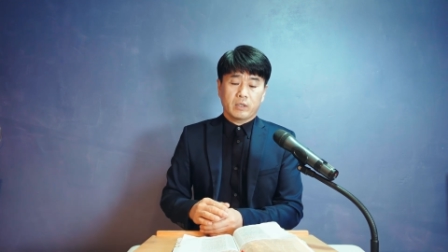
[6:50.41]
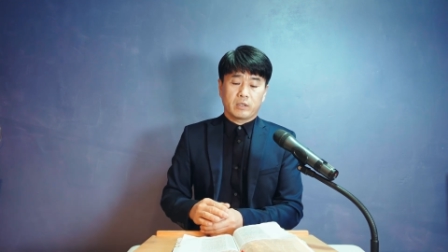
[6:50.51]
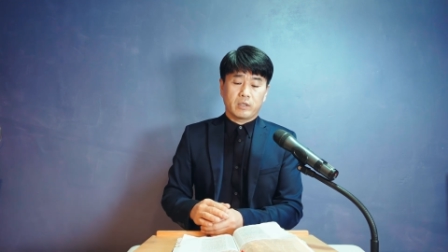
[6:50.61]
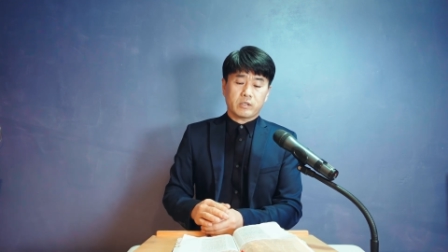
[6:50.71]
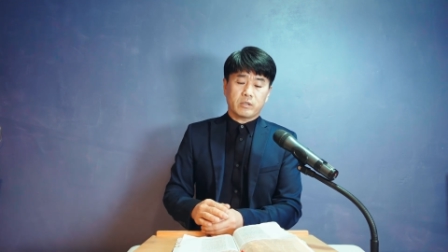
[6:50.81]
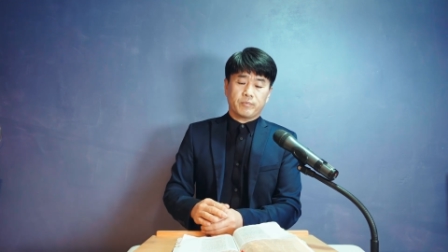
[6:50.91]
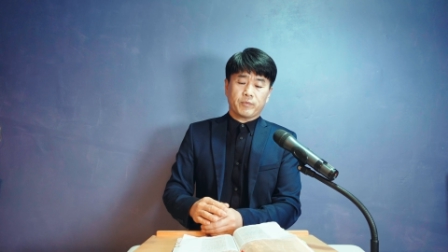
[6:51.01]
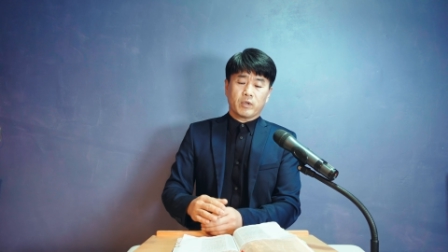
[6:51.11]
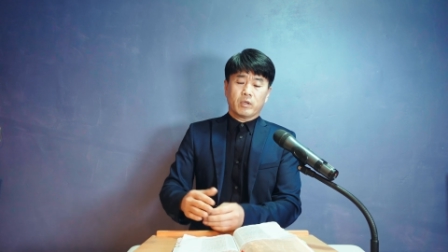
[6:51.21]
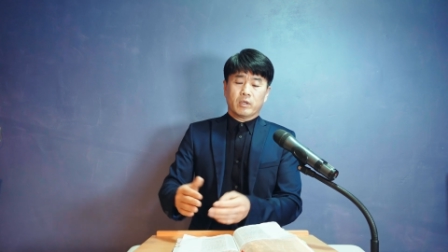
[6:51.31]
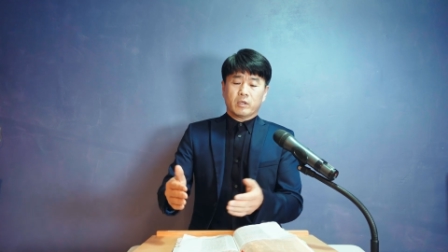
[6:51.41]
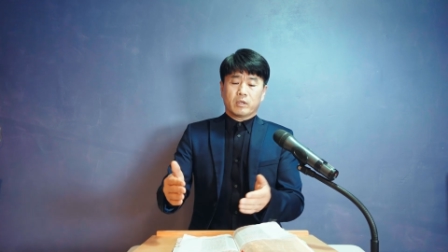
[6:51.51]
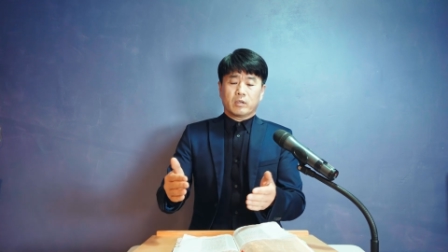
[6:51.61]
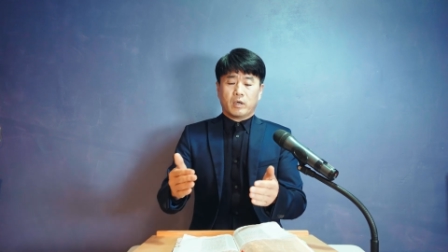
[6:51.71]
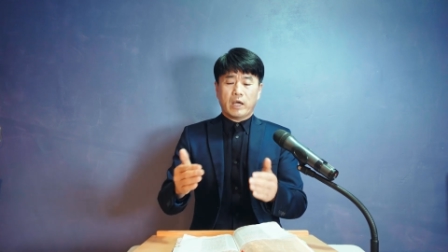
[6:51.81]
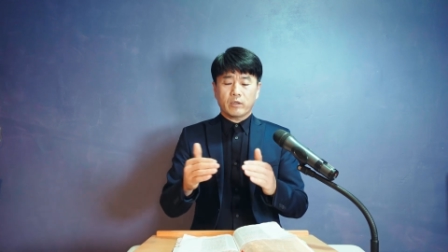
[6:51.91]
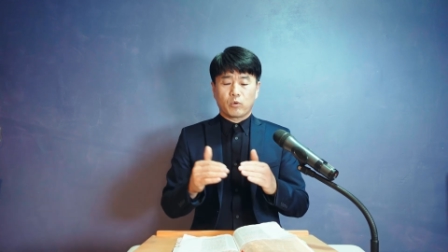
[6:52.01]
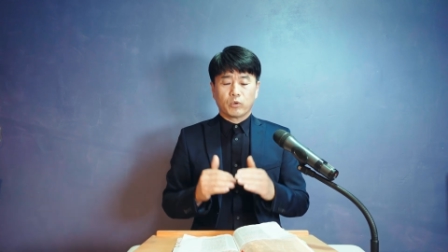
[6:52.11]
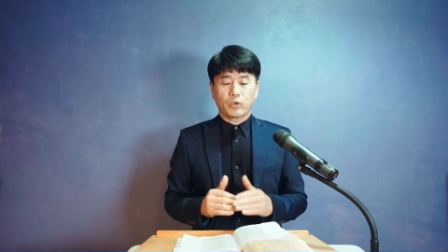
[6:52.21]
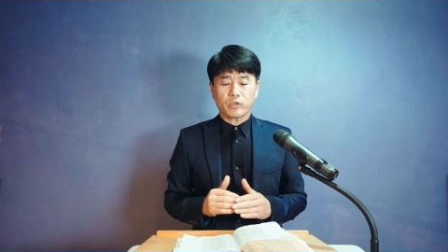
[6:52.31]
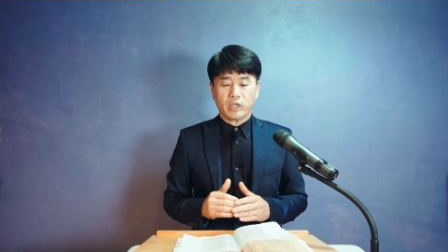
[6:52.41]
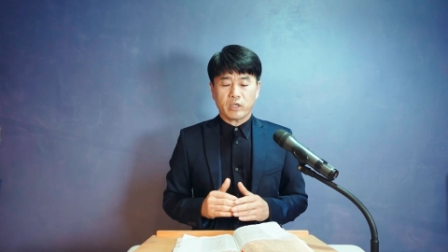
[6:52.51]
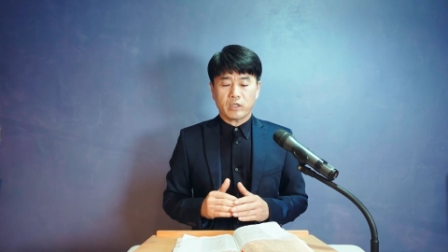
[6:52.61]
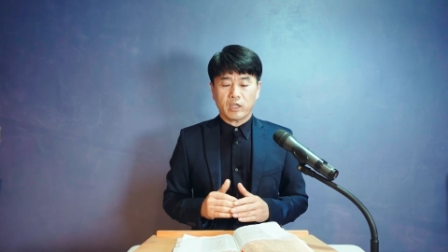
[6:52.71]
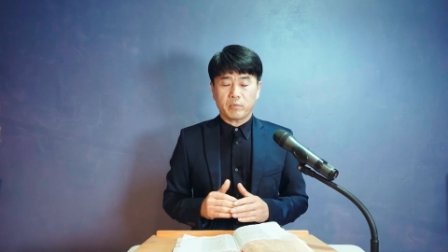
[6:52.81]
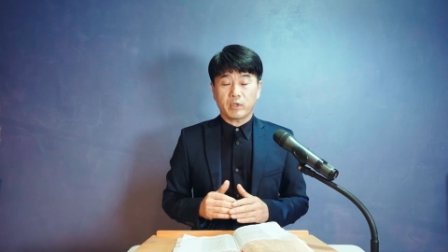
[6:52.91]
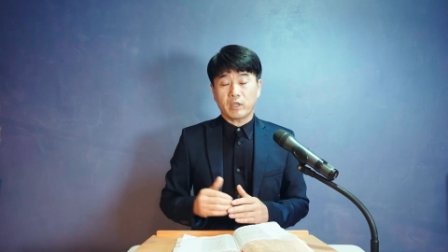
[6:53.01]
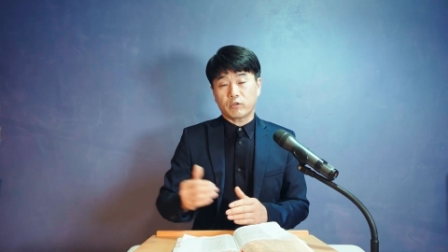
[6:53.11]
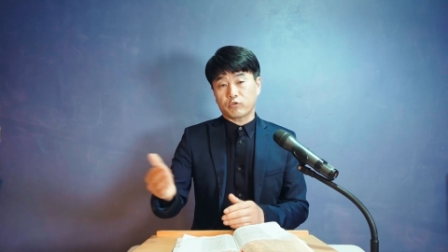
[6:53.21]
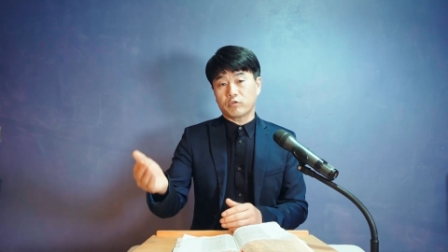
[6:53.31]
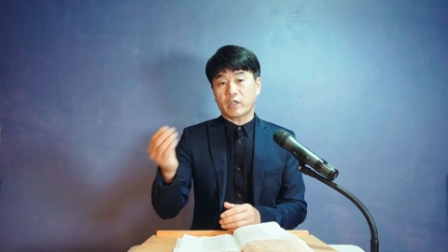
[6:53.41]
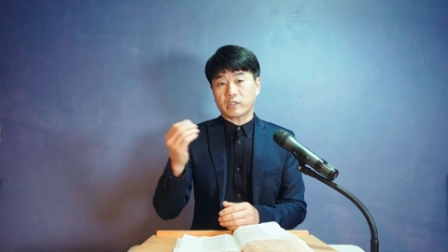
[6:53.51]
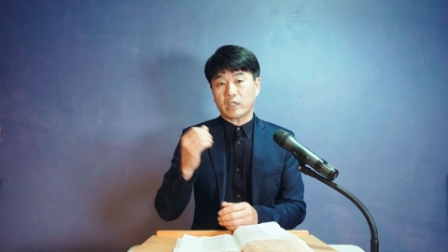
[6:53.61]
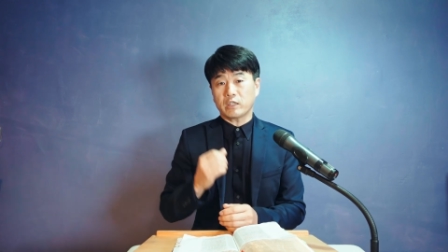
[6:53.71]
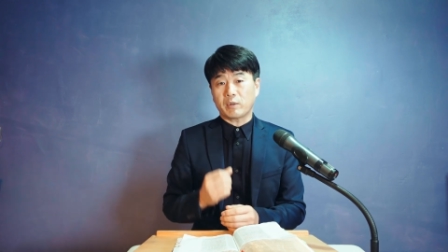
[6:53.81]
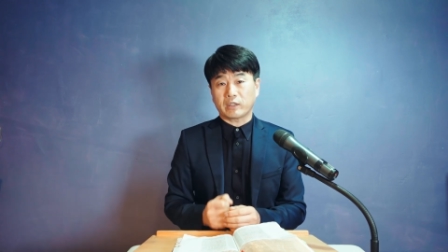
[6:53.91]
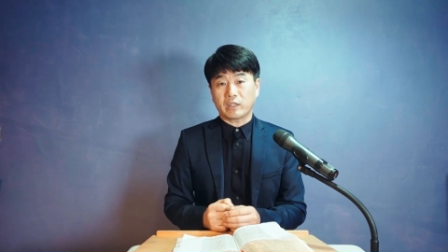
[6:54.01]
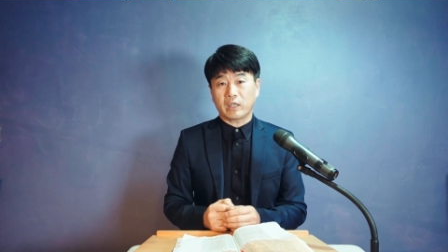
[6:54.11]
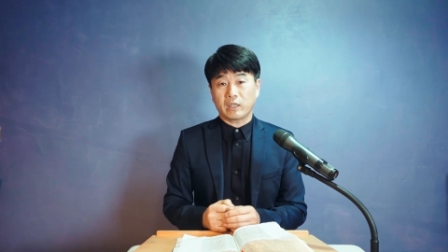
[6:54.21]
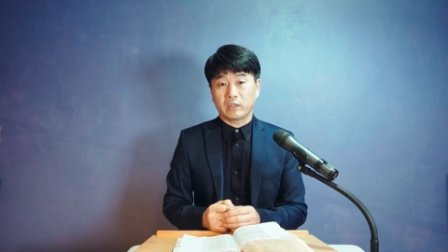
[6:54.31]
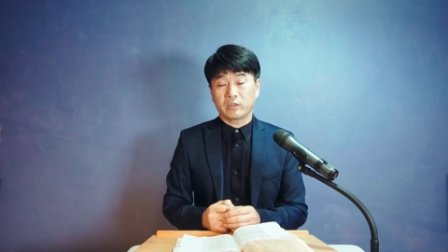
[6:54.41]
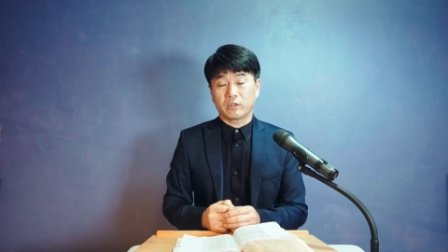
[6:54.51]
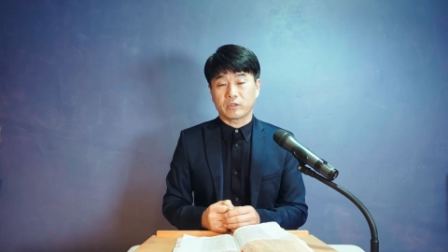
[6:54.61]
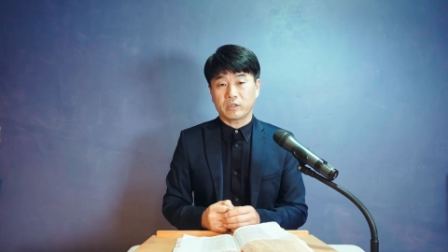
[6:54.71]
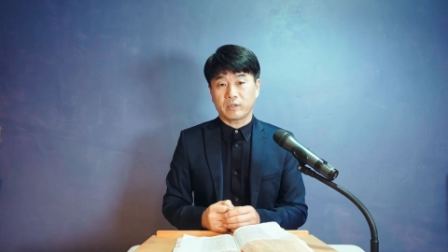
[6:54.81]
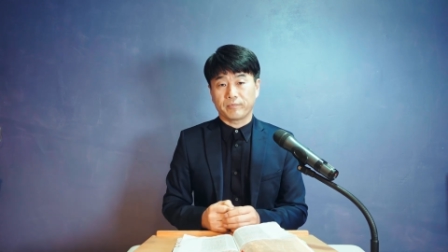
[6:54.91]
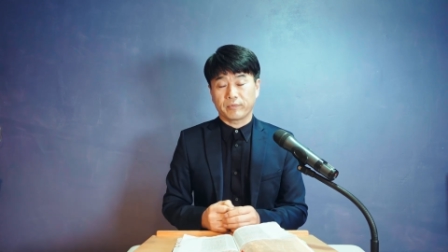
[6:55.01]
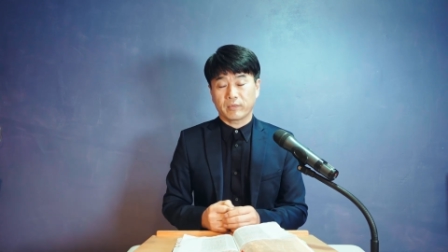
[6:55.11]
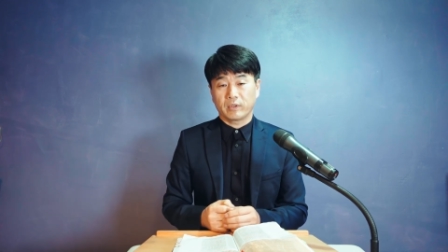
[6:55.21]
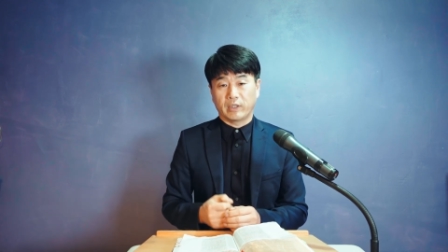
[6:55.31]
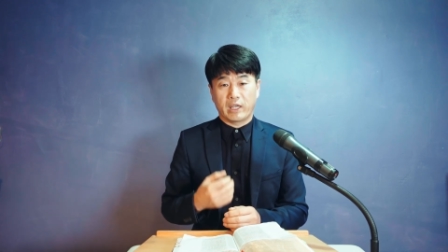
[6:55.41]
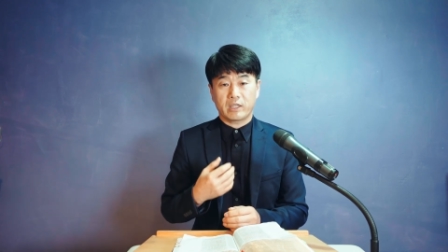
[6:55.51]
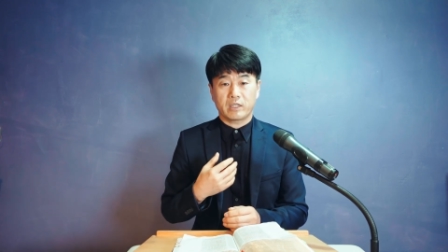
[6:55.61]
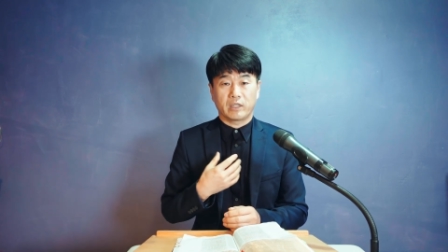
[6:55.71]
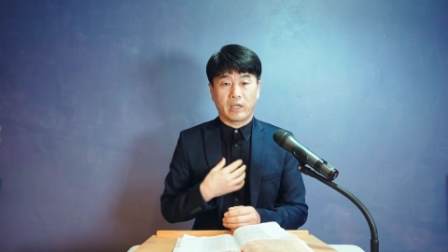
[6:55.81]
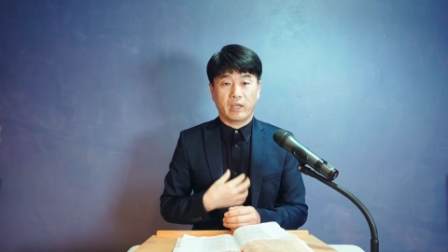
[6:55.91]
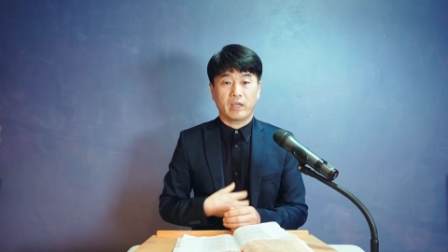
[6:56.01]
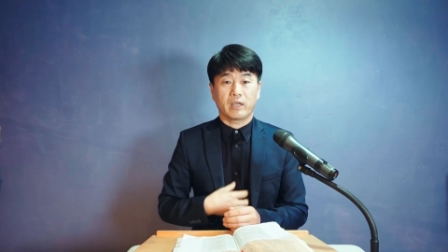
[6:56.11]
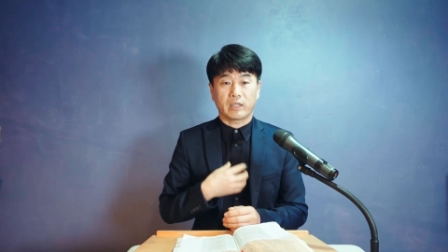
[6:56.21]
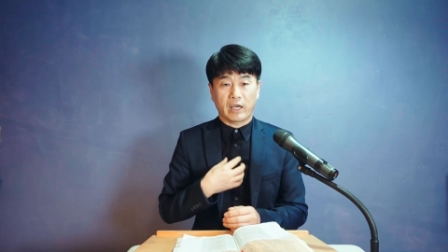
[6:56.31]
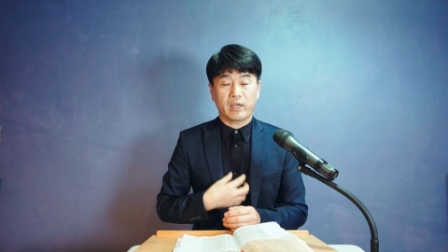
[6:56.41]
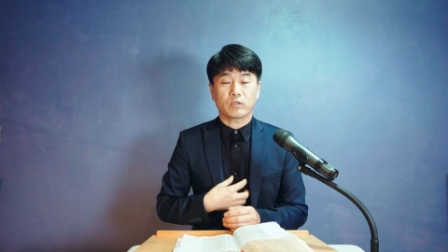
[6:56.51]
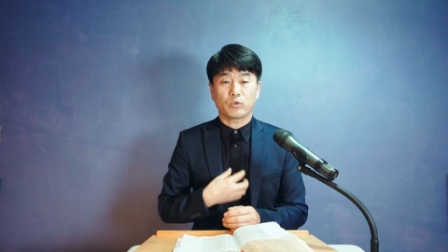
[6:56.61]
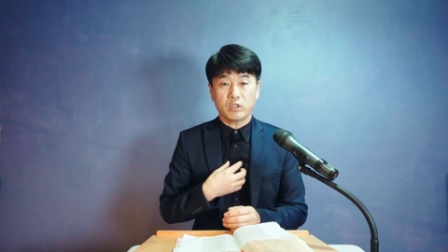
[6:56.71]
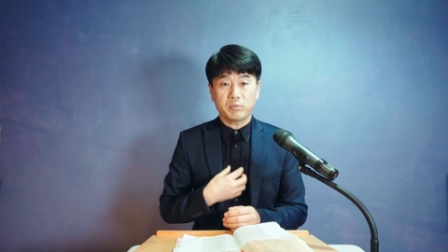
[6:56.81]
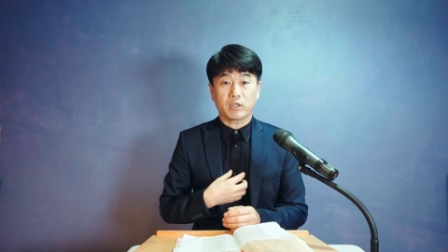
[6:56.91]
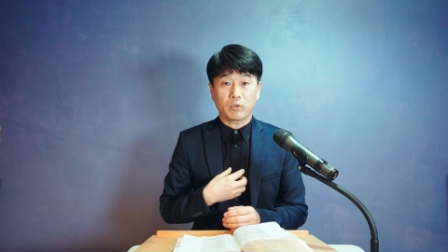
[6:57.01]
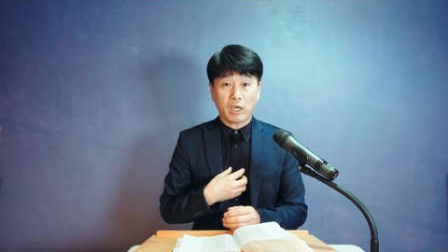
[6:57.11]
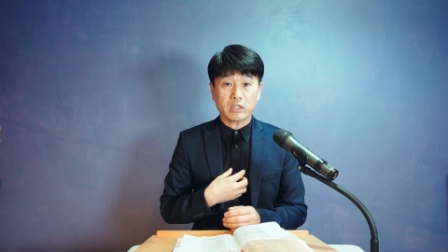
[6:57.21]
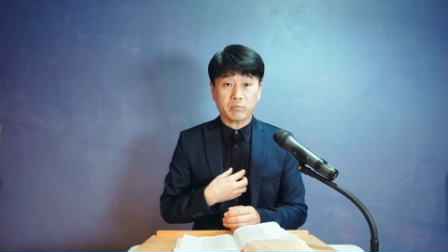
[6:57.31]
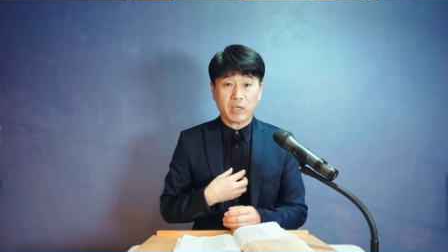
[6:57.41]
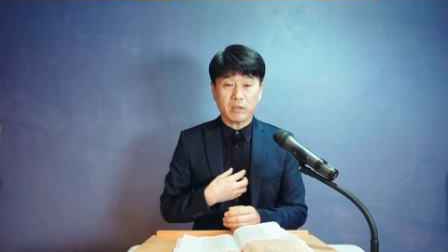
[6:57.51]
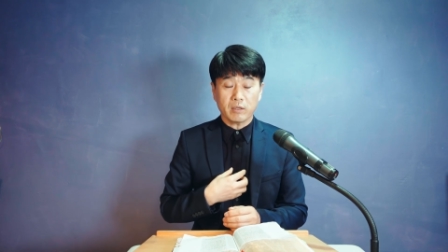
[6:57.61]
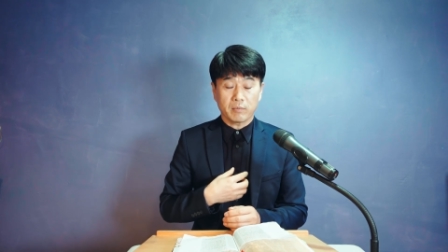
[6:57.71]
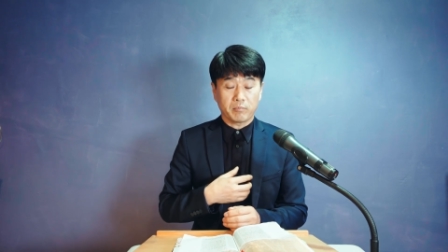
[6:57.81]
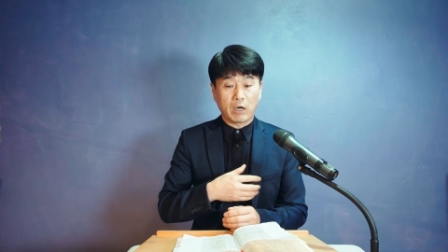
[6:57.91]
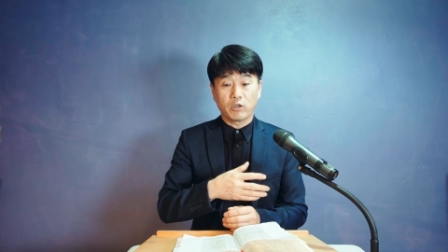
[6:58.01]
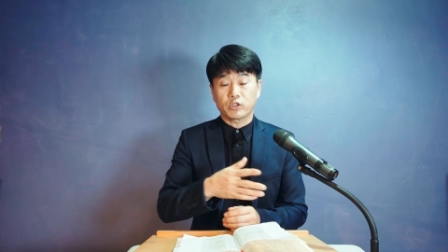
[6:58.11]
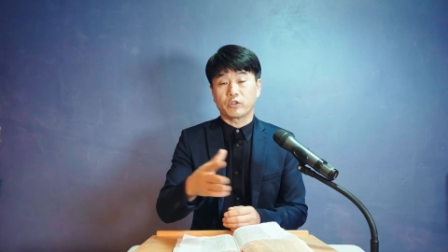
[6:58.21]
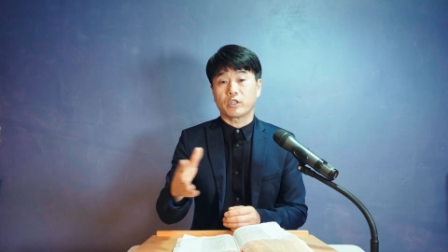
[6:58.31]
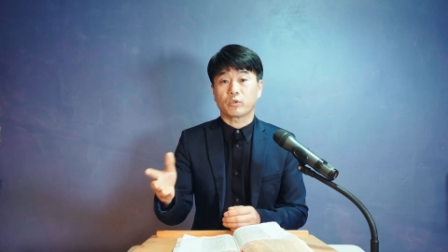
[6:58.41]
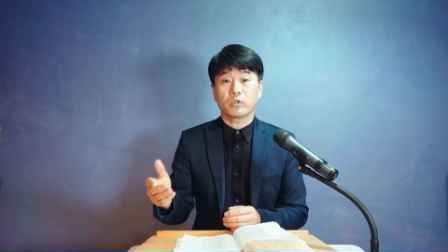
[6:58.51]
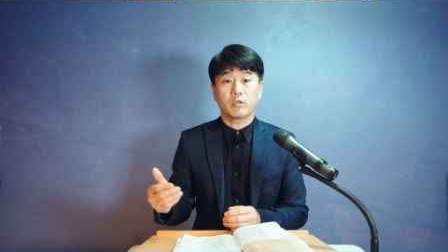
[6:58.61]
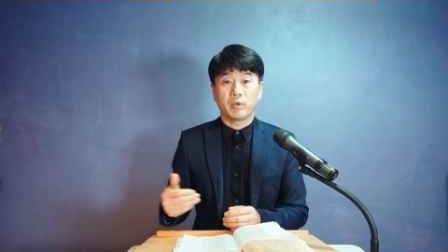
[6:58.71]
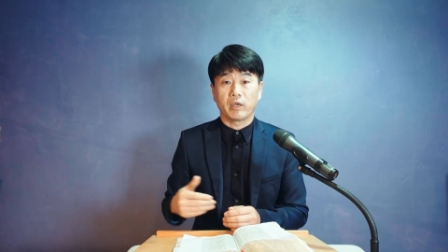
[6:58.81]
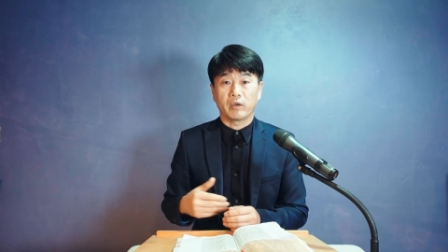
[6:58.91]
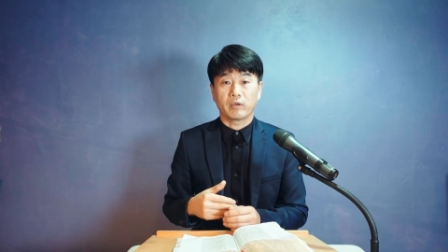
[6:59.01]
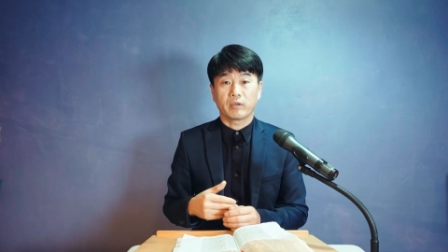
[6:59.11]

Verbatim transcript: 그래서 한 공동체이기 때문에 누군가 찾아왔다는 것은 나의 손님이기도 하지만 마을 전체 손님이에요.